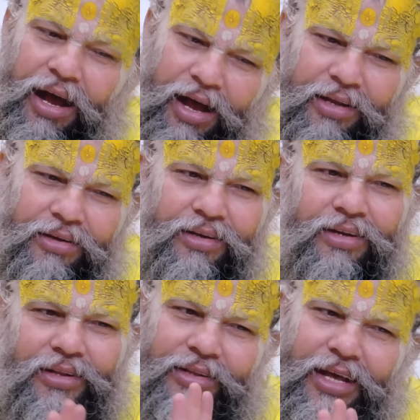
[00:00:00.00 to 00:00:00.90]
आज
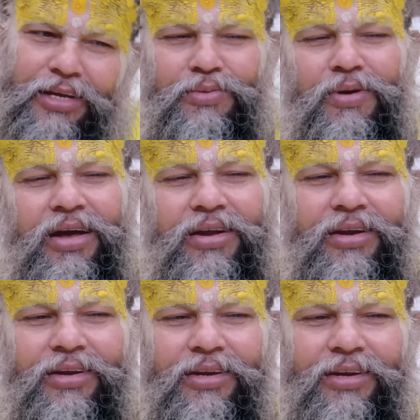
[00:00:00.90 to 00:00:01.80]
दस बार
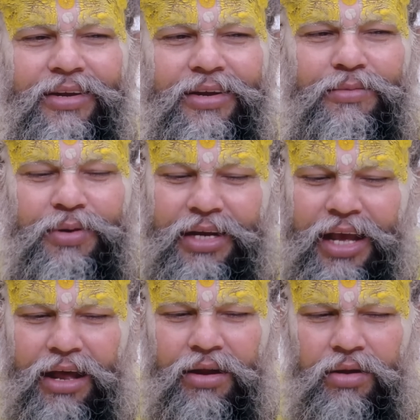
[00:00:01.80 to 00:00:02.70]
फिर
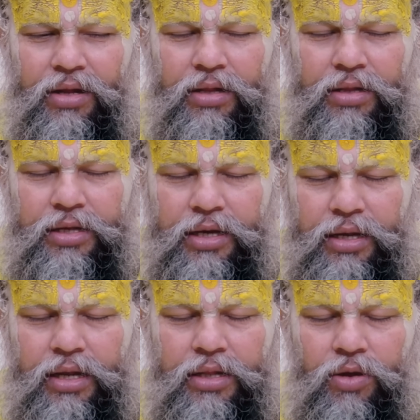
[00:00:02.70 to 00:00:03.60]
ग्यारह
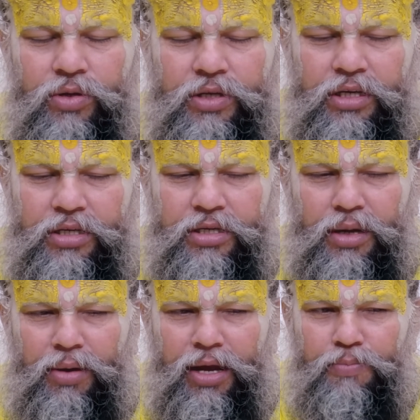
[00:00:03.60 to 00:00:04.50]
धीरे और जिस
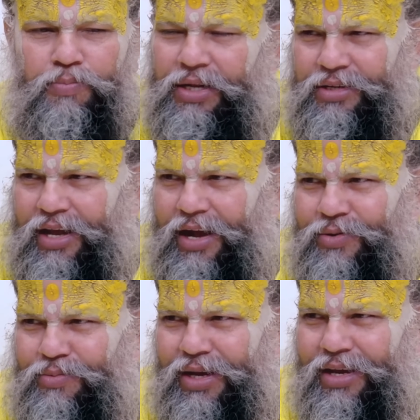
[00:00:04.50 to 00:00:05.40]
समय फंस गया
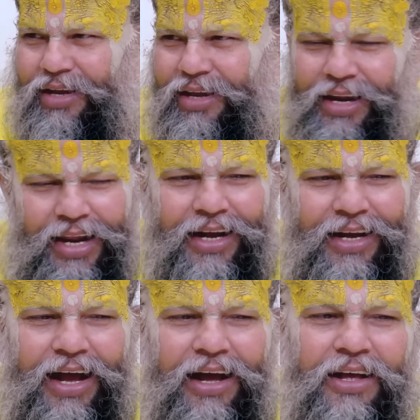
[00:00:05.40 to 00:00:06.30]
उसमें लग
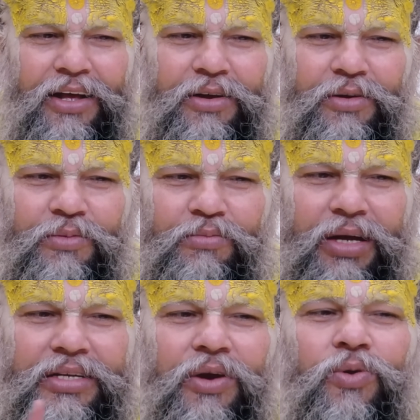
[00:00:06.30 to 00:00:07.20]
गया
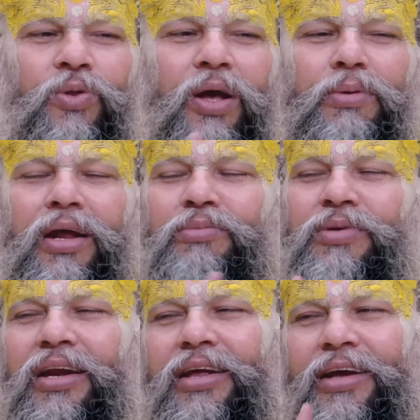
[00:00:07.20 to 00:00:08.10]
बस ये खुद अपने आप
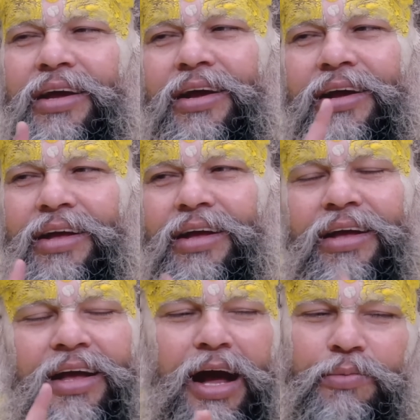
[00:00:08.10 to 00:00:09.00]
चलने लगेगा
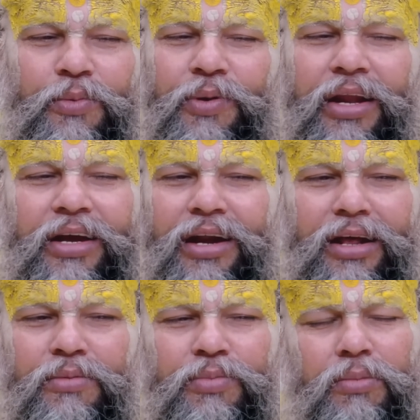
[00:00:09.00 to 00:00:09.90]
आपको फिर लिखना
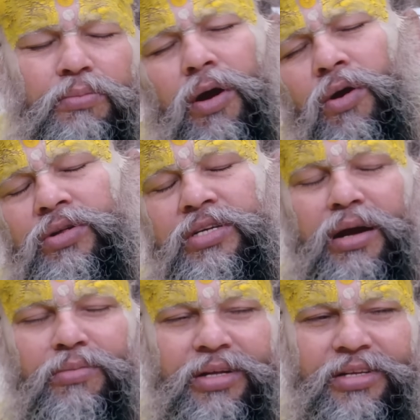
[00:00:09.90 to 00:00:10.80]
नहीं पड़े बहुत
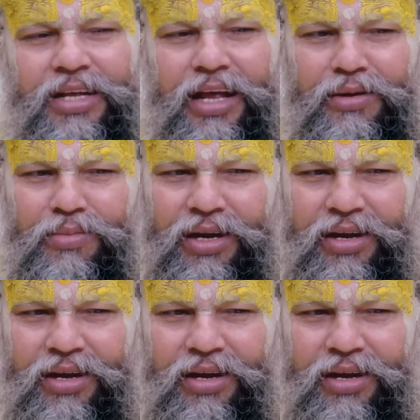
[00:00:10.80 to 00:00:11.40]
सामर्थ्यशाली मन